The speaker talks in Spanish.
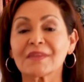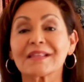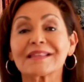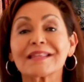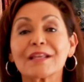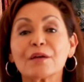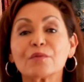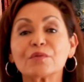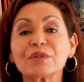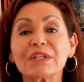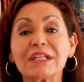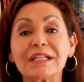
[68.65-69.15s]

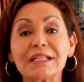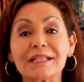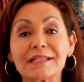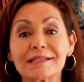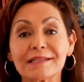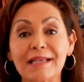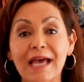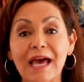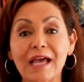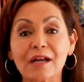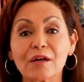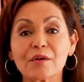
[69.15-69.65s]
de
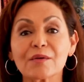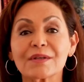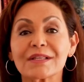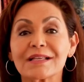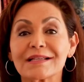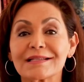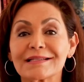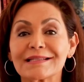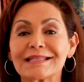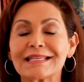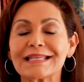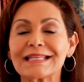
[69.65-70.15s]
utilizarlo y
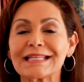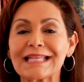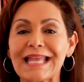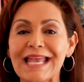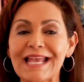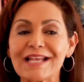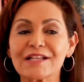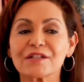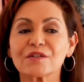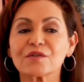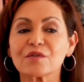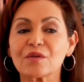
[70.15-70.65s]
decir
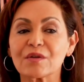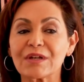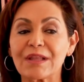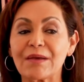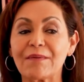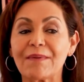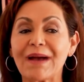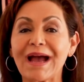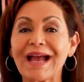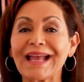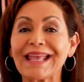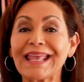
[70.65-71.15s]
esto
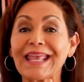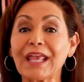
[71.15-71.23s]
le va